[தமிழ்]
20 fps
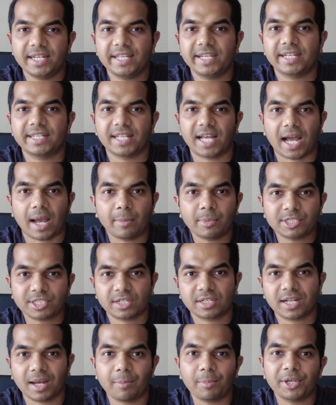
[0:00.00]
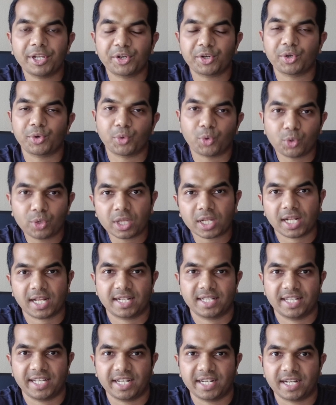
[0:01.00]
நீங்கள் இந்த அமேசான் கம்பெனியோட ஓனராக
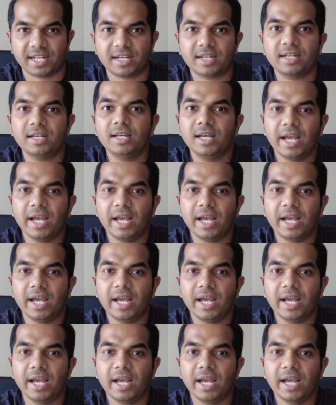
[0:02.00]
இருந்தீங்கன்னா